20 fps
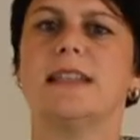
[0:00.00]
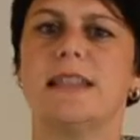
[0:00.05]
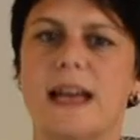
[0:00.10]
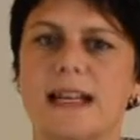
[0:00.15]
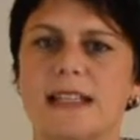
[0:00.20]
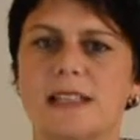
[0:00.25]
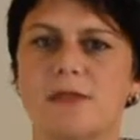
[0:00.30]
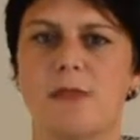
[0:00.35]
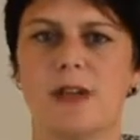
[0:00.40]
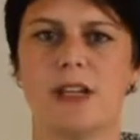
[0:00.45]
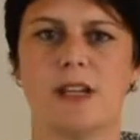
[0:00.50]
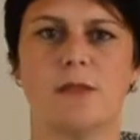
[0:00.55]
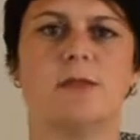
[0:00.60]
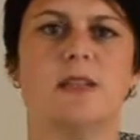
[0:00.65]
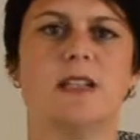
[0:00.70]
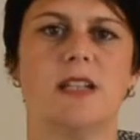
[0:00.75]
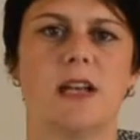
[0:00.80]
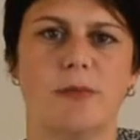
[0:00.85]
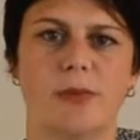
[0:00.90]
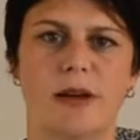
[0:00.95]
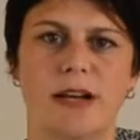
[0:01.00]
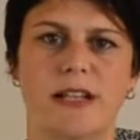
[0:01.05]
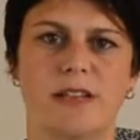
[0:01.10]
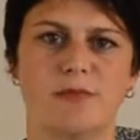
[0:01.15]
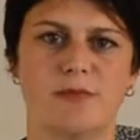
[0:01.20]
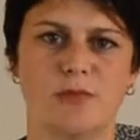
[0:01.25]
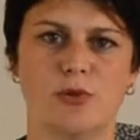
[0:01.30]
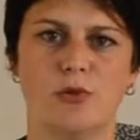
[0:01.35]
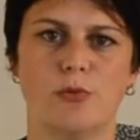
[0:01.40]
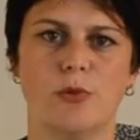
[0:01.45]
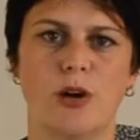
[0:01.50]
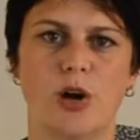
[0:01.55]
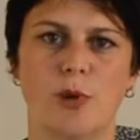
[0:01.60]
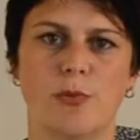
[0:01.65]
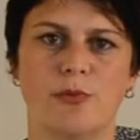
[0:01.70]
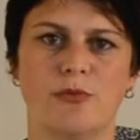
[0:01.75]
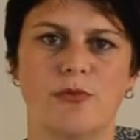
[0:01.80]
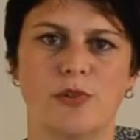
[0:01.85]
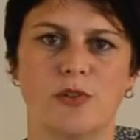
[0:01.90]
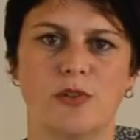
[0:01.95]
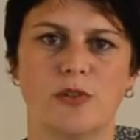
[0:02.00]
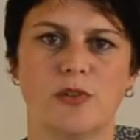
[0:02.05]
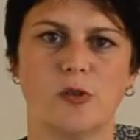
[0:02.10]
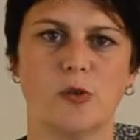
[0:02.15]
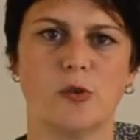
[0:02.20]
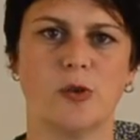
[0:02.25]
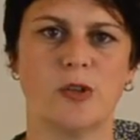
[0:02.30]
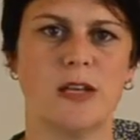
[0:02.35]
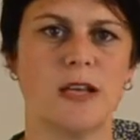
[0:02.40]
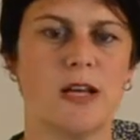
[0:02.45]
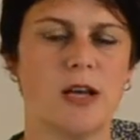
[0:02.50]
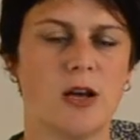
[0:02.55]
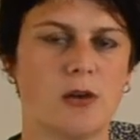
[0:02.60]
dass meine Mitarbeiter mir überhaupt folgen können.